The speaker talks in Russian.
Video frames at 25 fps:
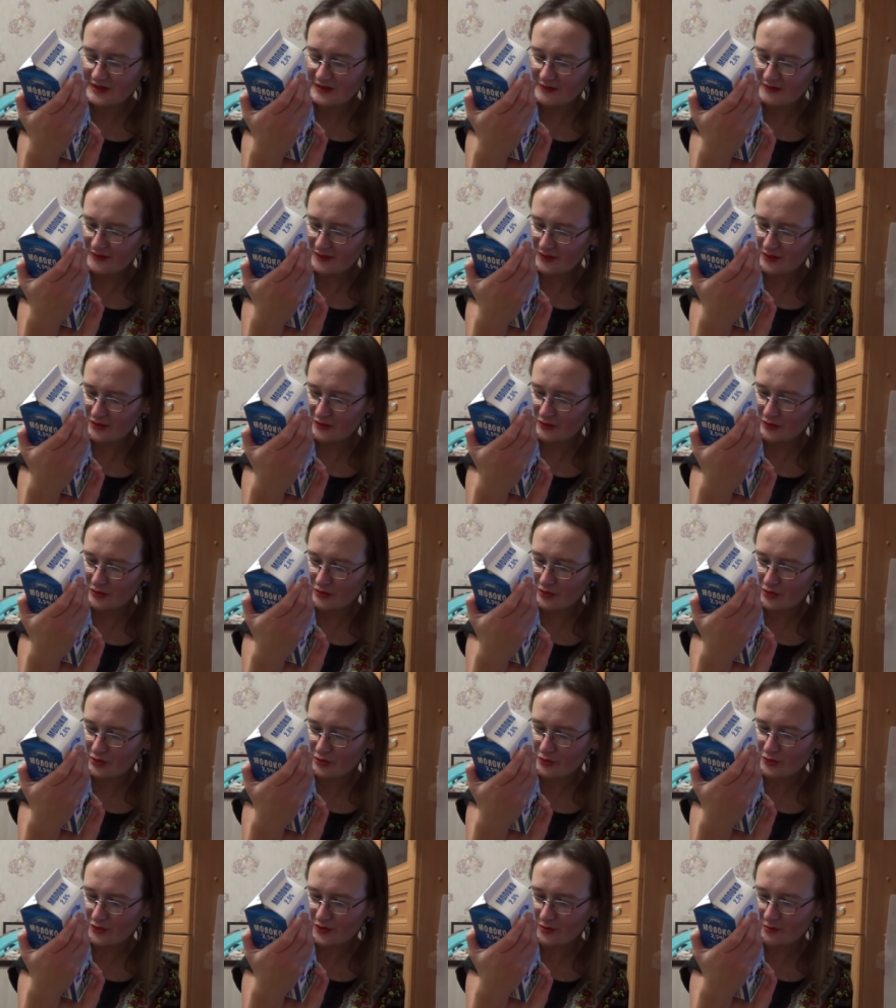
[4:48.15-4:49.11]

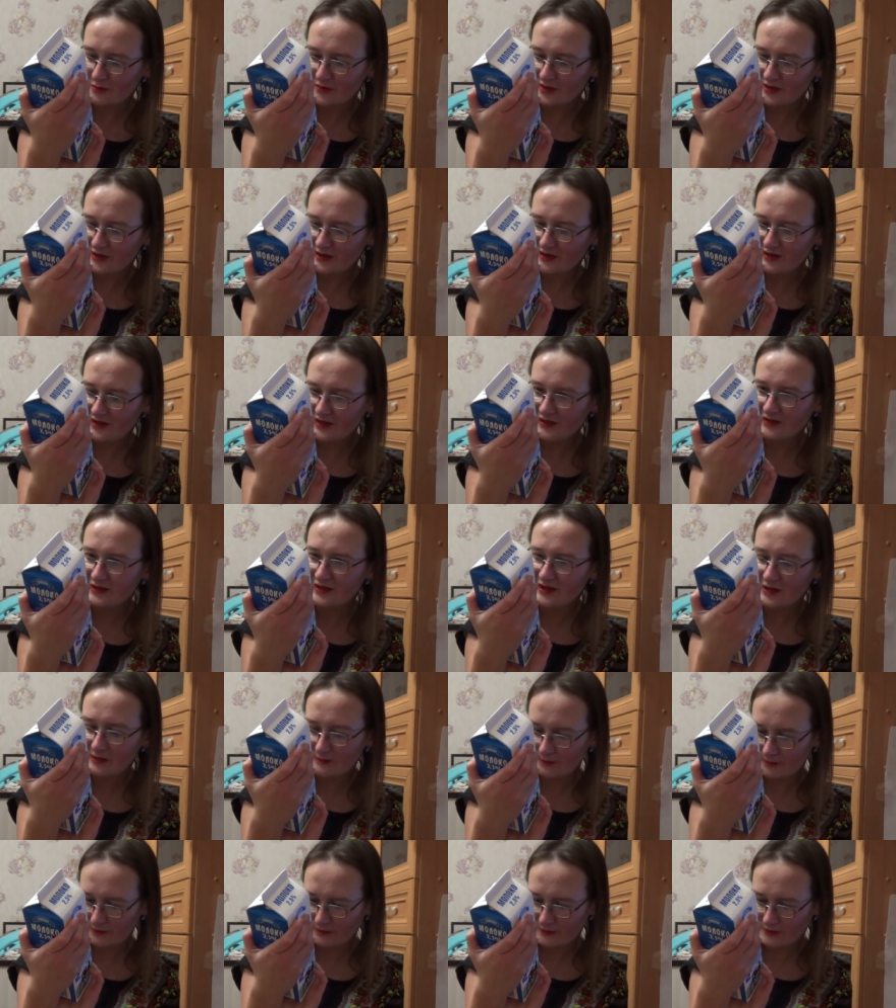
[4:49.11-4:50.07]
900
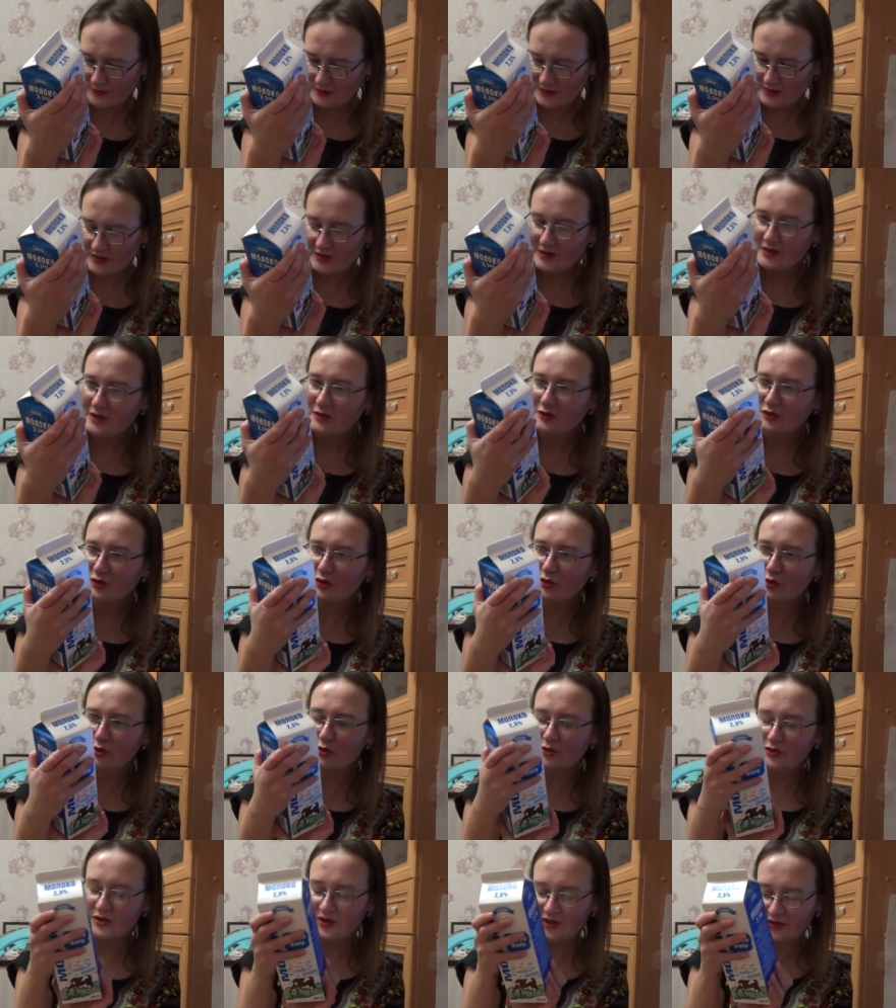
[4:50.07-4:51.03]
миллилитров. Кто
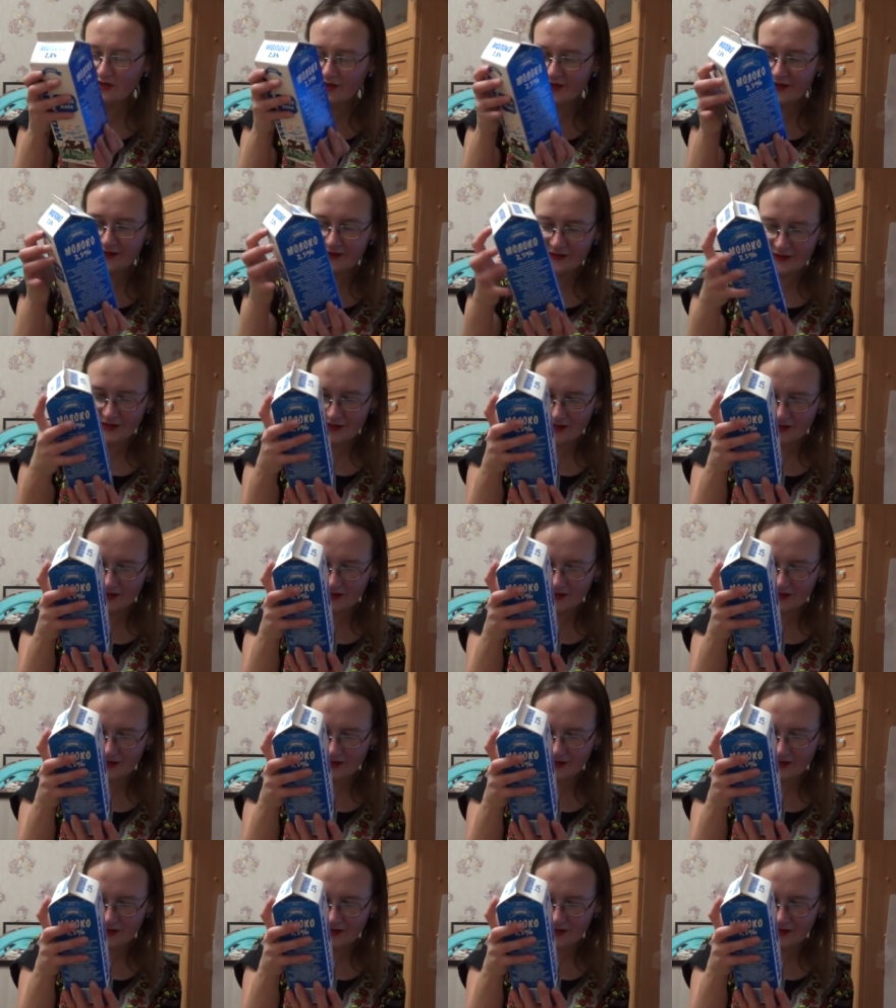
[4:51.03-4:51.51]
хоть делает